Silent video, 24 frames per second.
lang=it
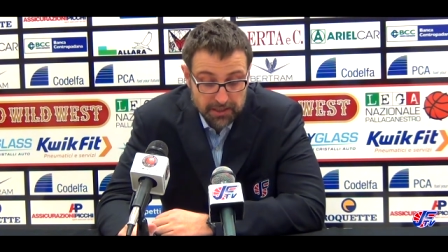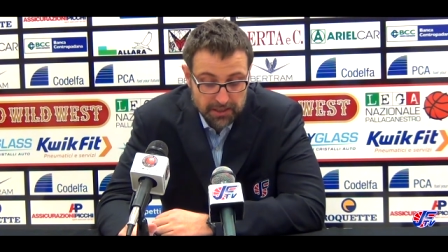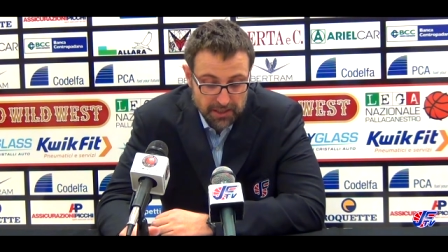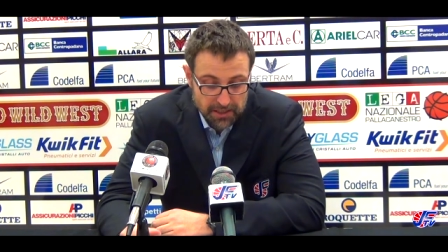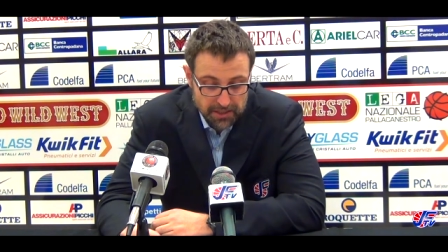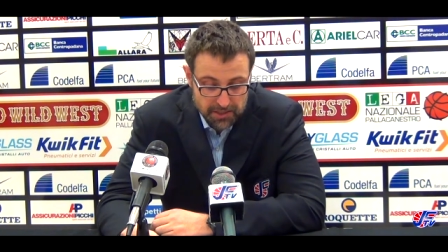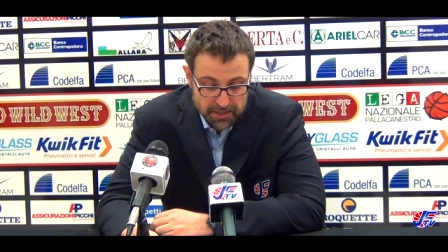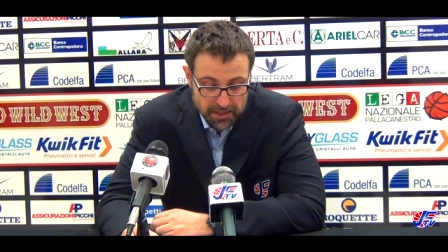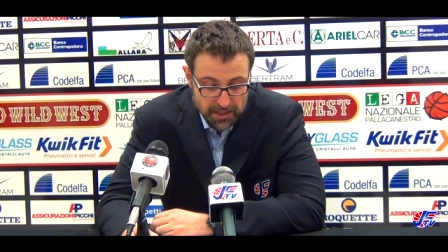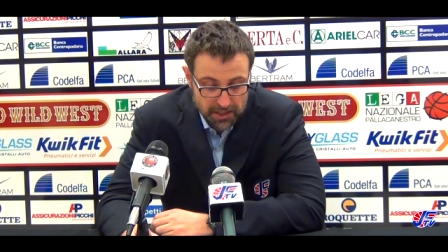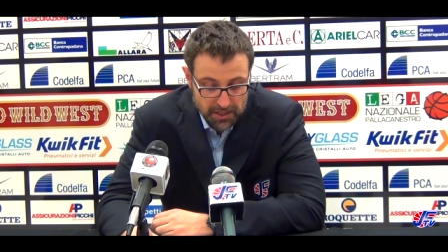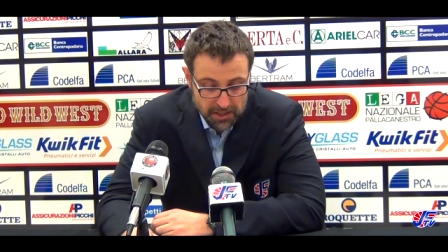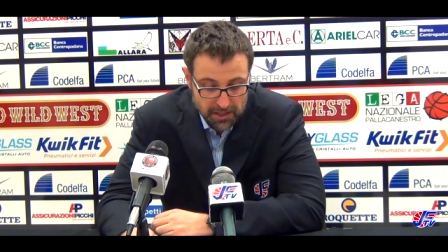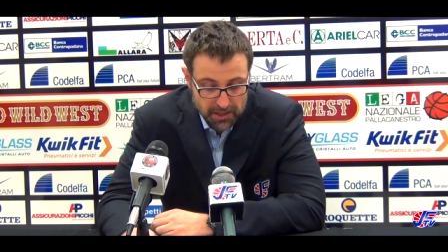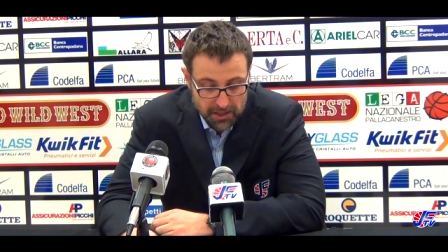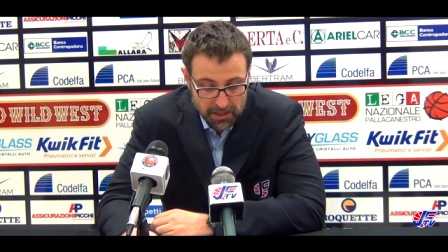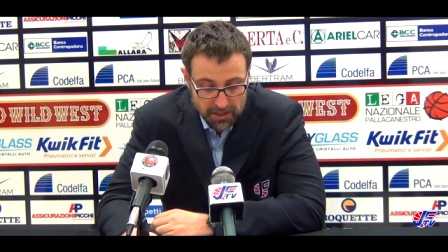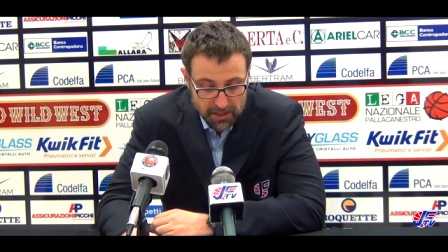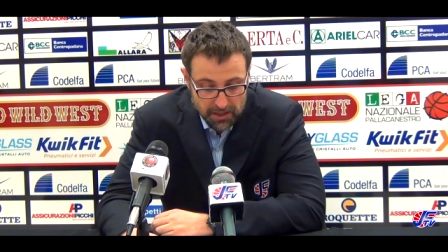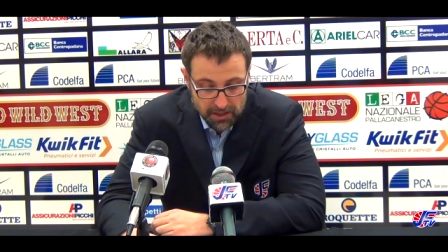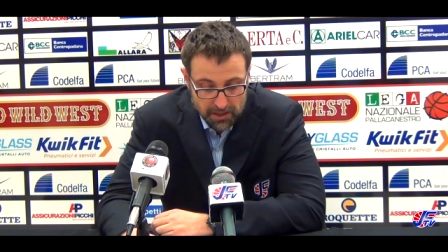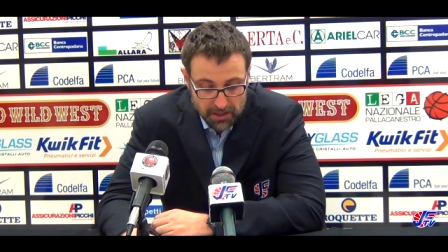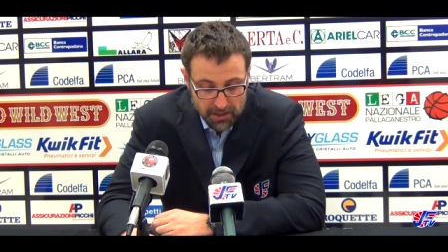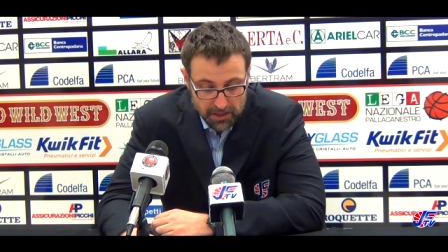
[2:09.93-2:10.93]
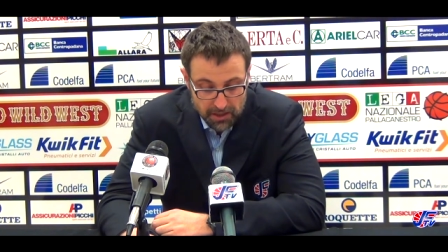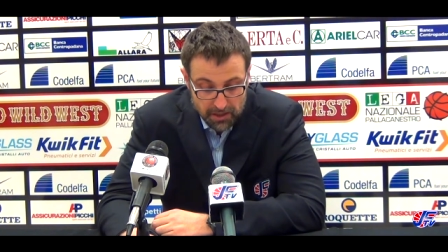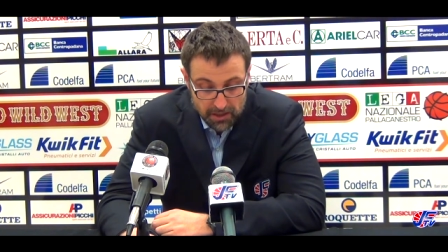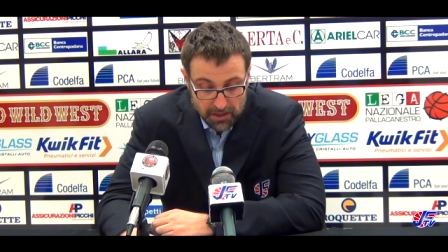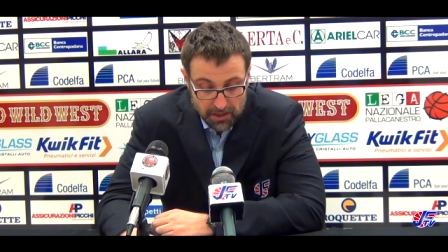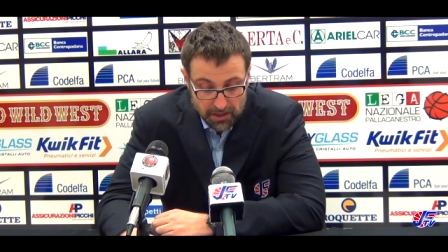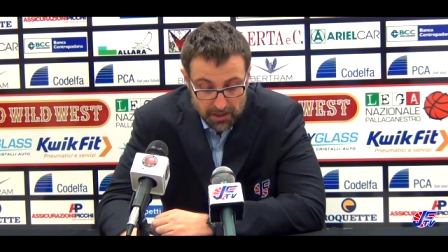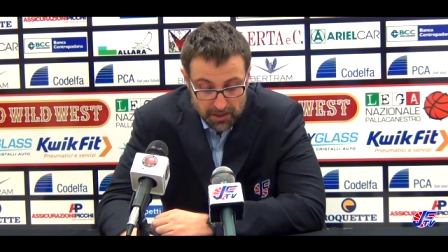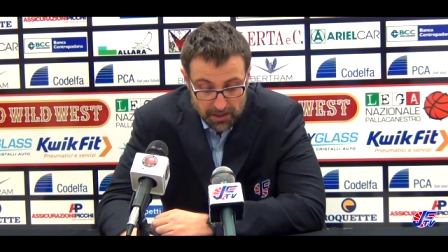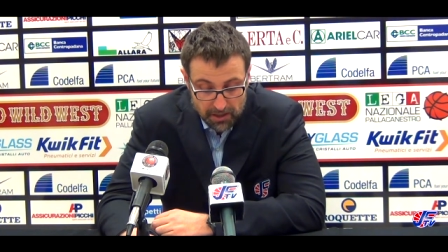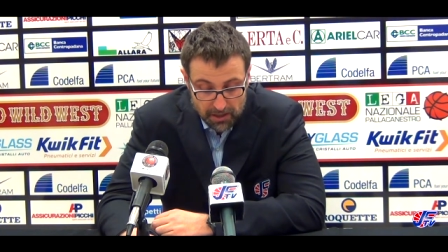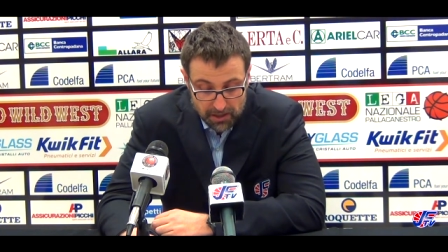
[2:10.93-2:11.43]
Tinsley
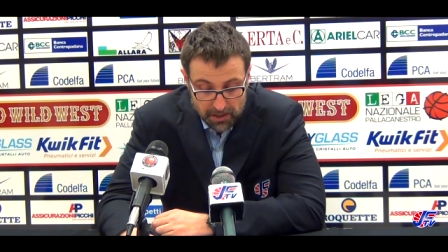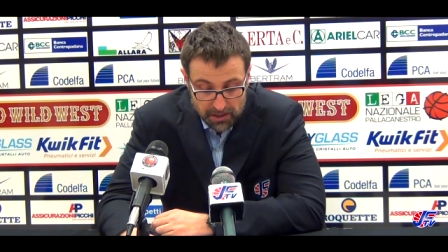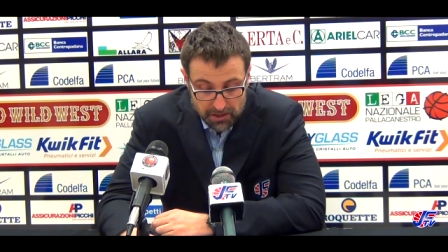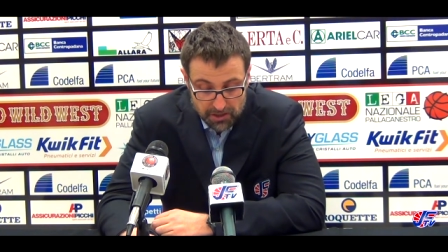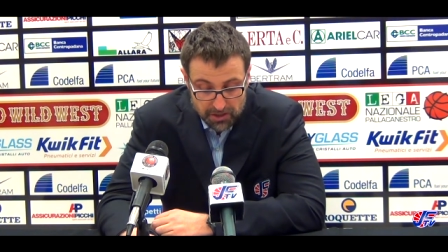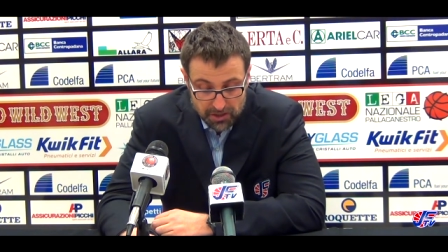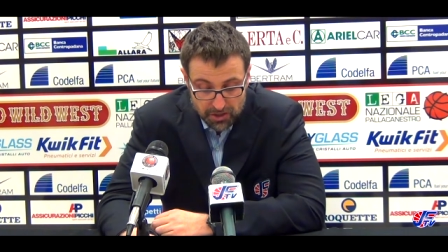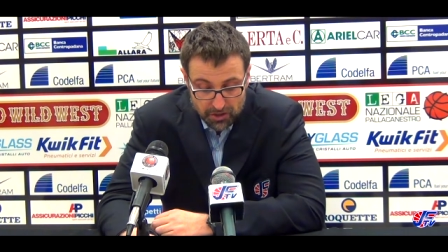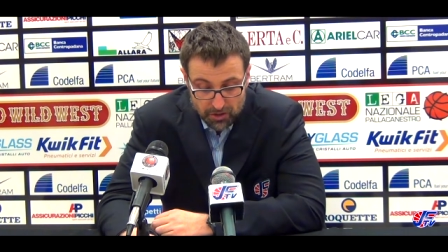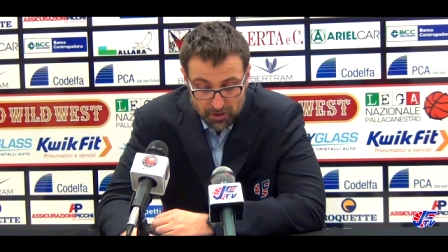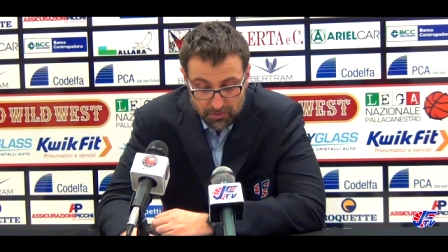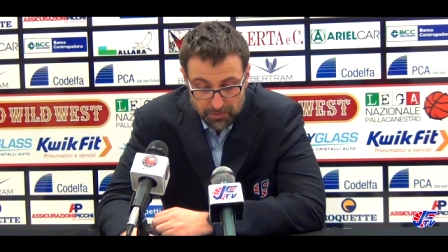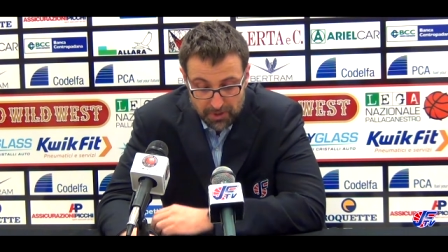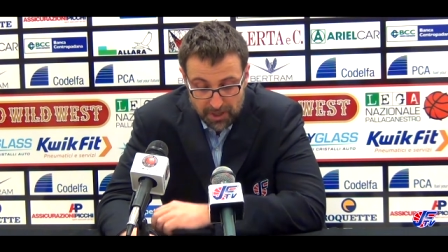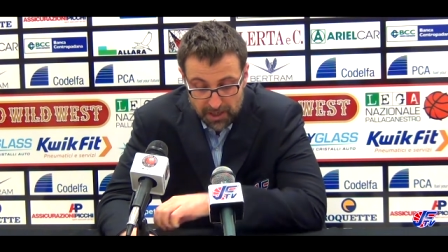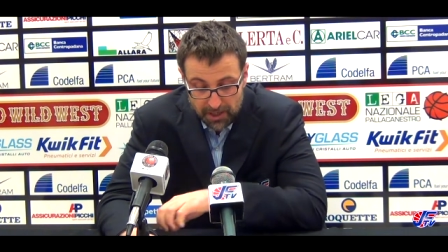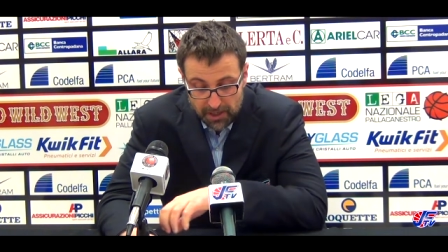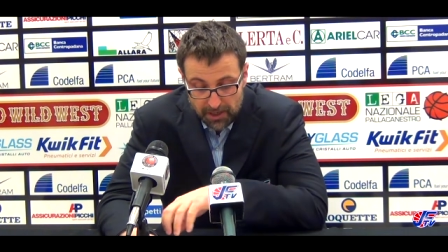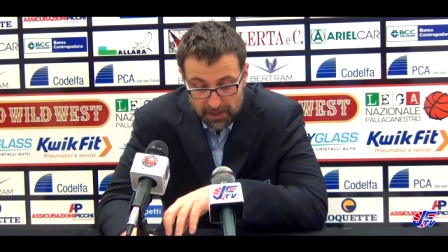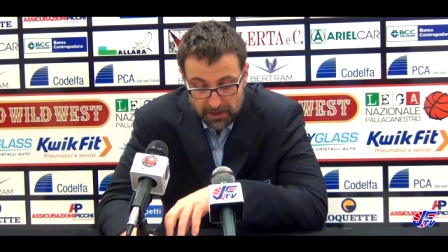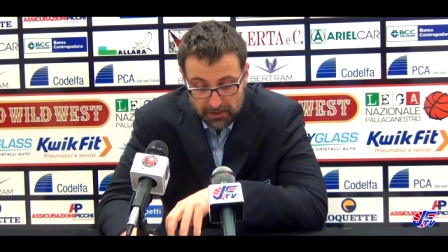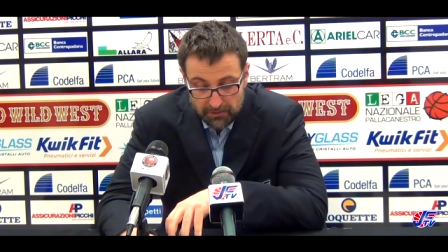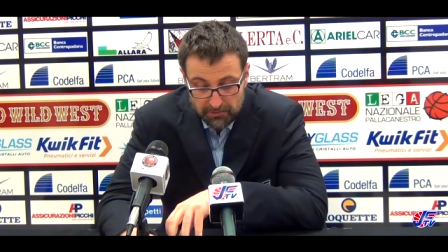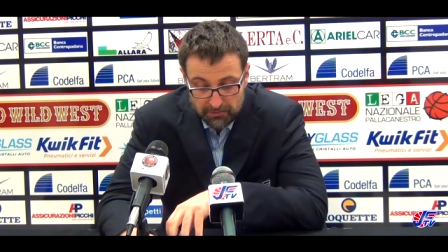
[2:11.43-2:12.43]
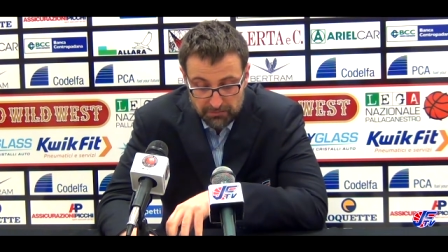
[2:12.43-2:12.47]
eh, secondo me